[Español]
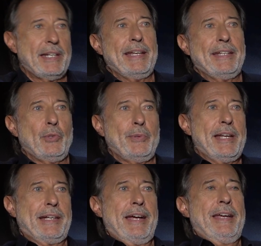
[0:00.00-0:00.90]
que estoy bien
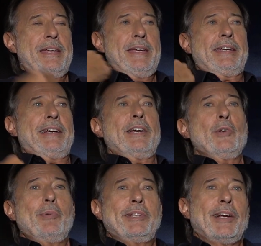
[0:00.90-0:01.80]
acá, que acá
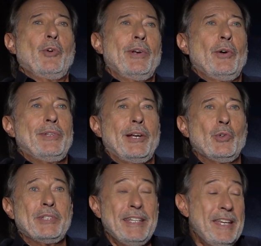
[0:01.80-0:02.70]
no puede estar colgado tal
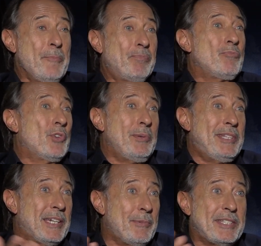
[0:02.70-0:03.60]
cosa. ¿Tú que
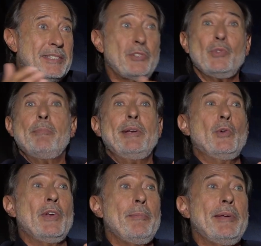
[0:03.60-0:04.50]
viste que a veces hace una
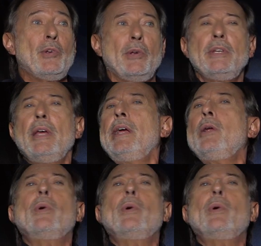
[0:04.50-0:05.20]
película de médico? el